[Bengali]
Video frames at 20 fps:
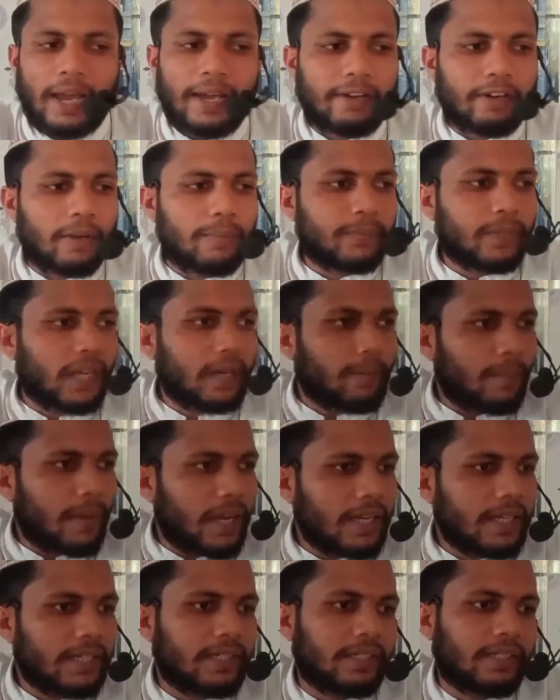এই রমজান
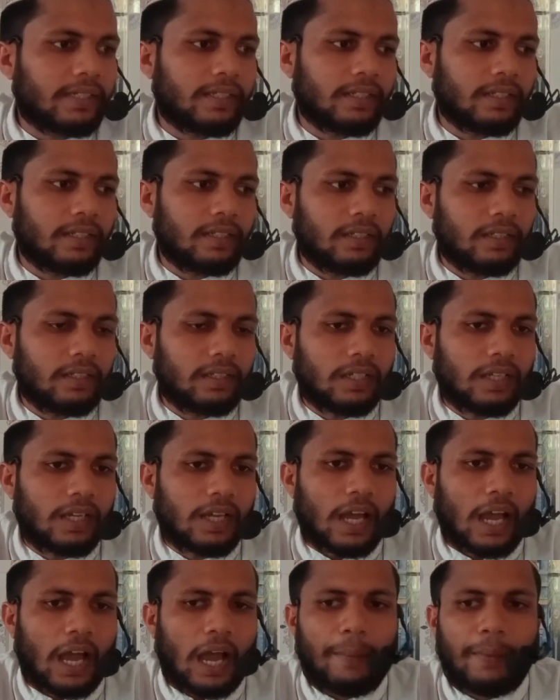মাস
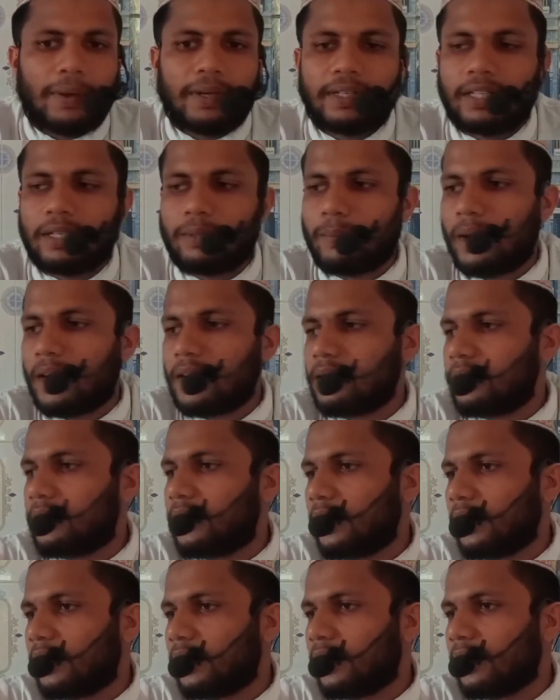আমাদের মাস
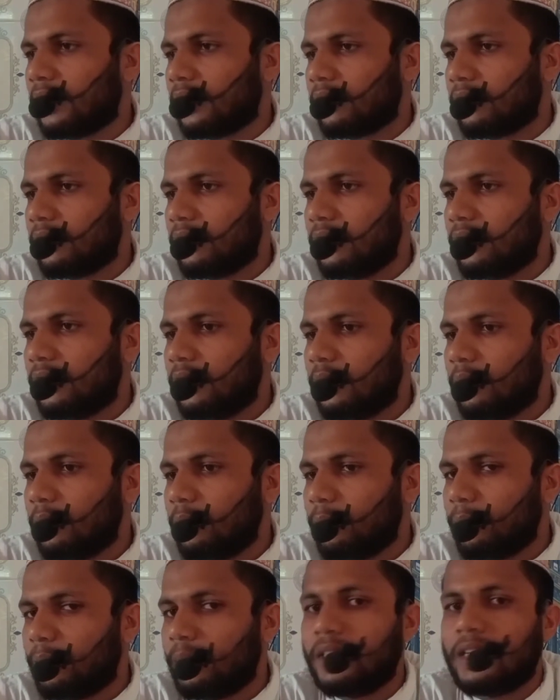থেকে
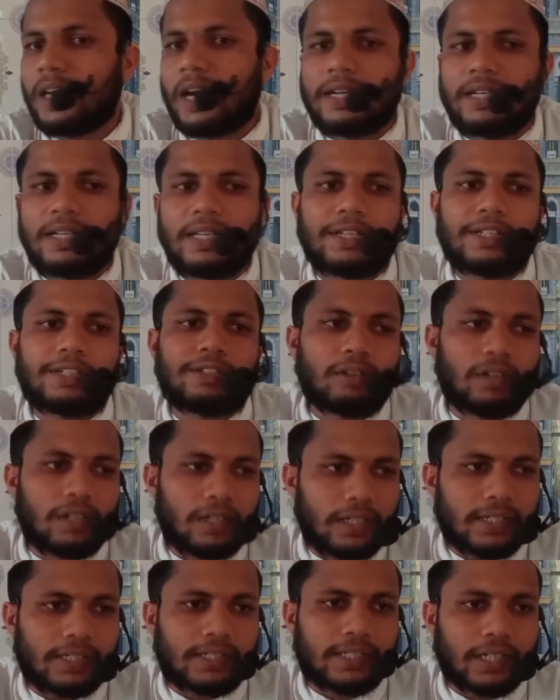বিদায় নিয়ে চলে
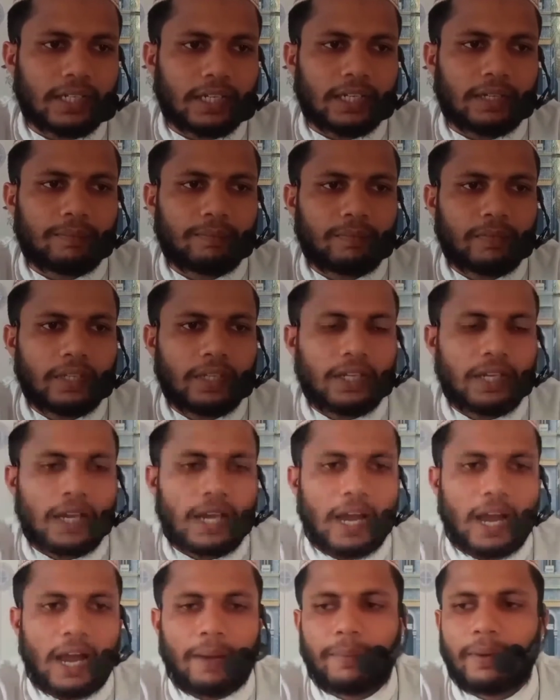গেছে
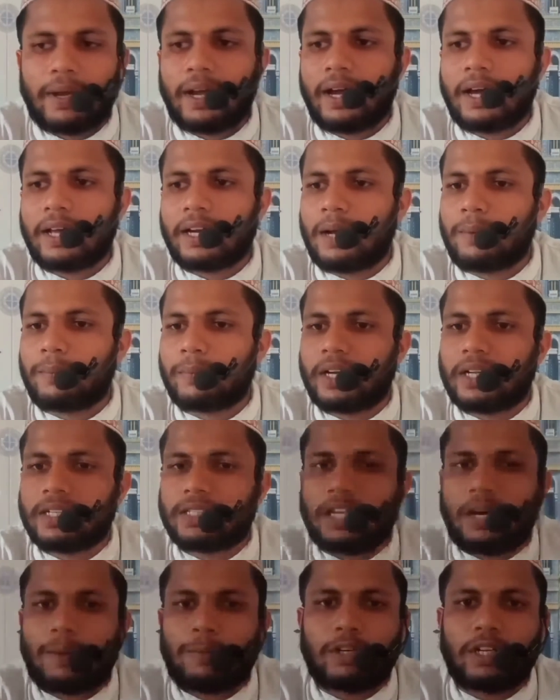আবার আমরা
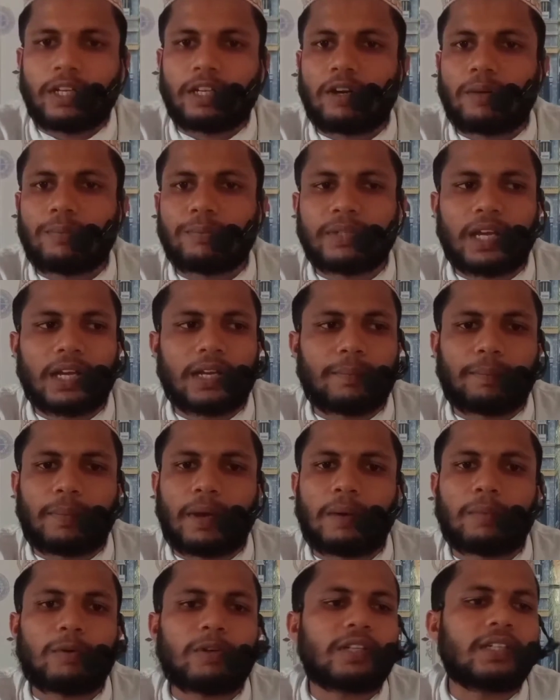সামনে রমজান
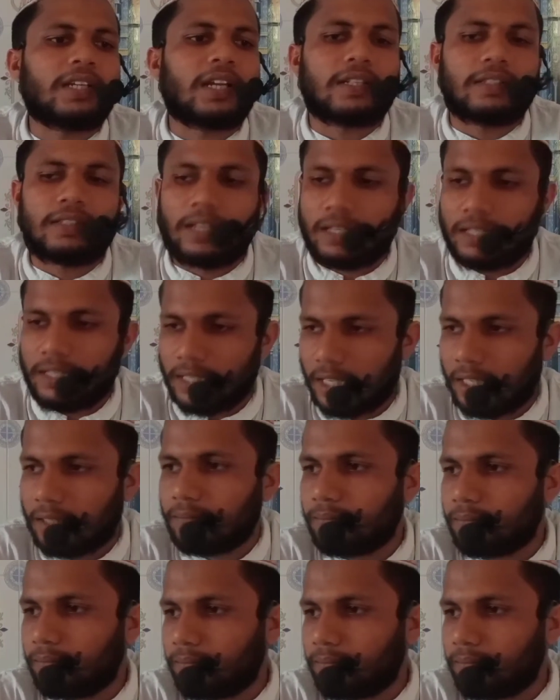পাবো কি না জানি না